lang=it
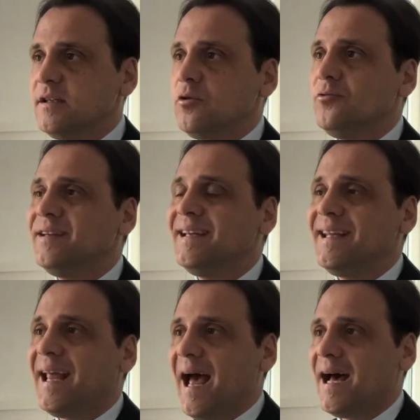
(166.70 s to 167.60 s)
zone
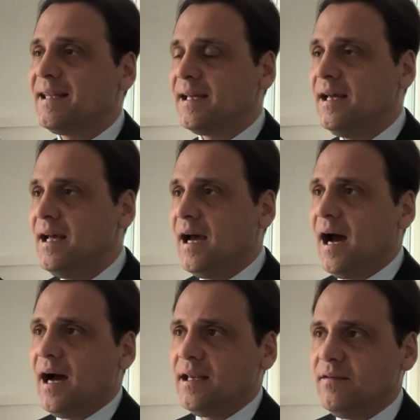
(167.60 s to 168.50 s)
dedicate
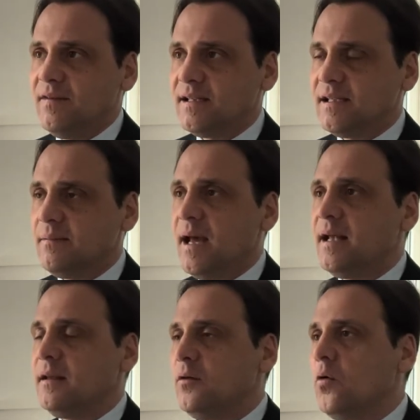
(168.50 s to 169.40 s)
agli
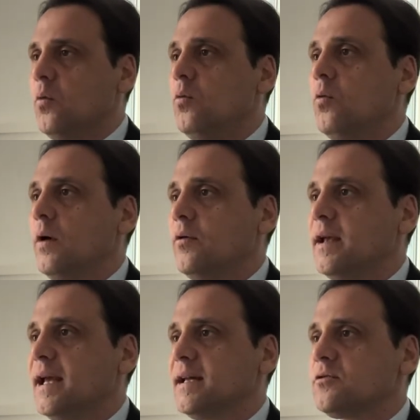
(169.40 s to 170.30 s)
investimenti o comunque in
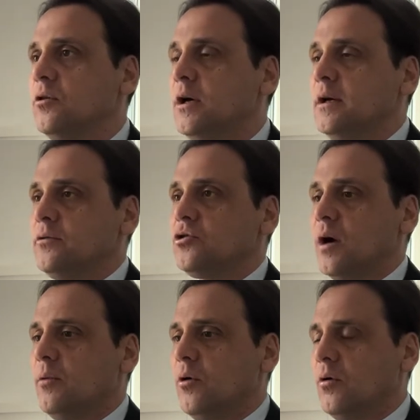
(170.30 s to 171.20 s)
ogni caso
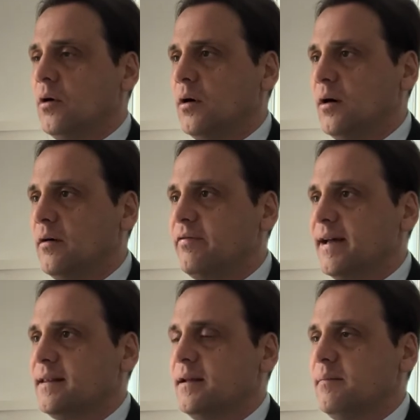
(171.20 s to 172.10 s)
diciamo uh,
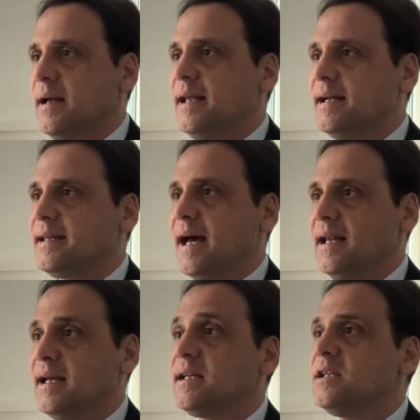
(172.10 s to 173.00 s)
fatte in maniera
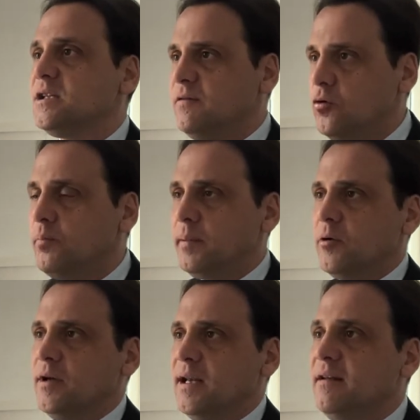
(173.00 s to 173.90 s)
tale che si
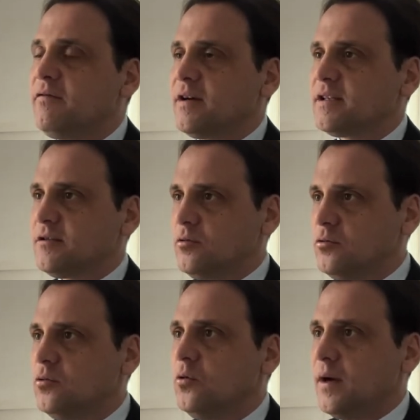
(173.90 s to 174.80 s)
sviluppino delle
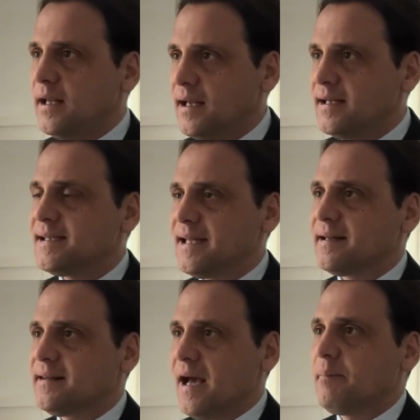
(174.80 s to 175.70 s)
infrastrutture, delle
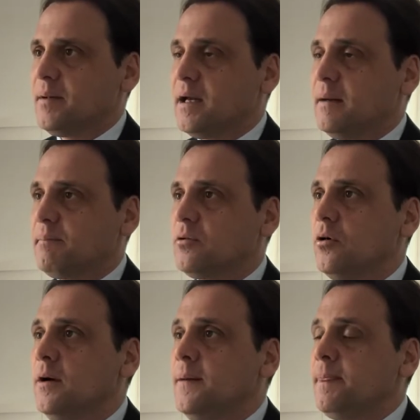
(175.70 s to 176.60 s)
startup
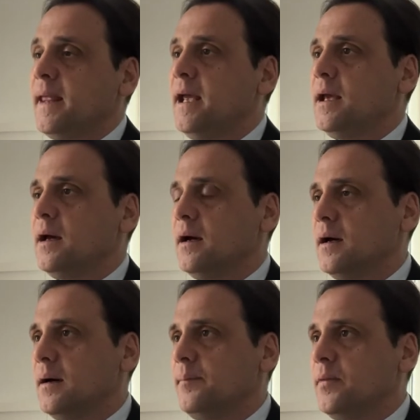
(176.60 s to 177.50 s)
cripto e
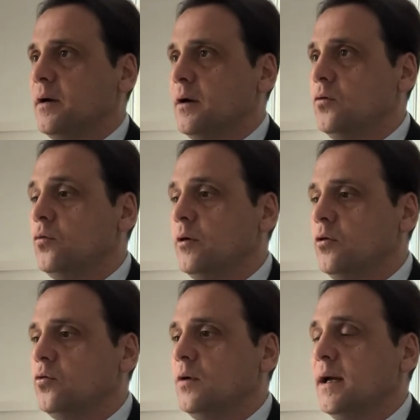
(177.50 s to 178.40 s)
um,
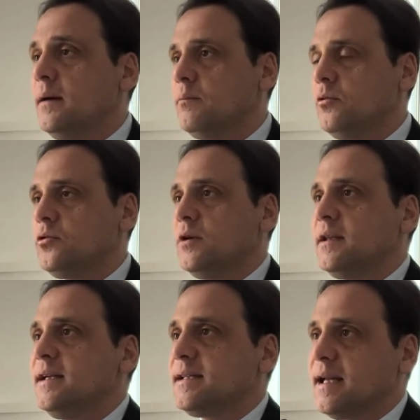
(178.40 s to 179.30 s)
numero due molto
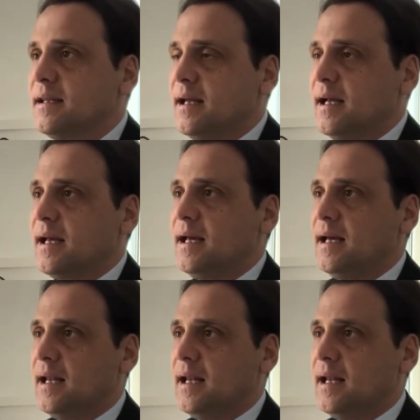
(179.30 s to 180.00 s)
interessante anche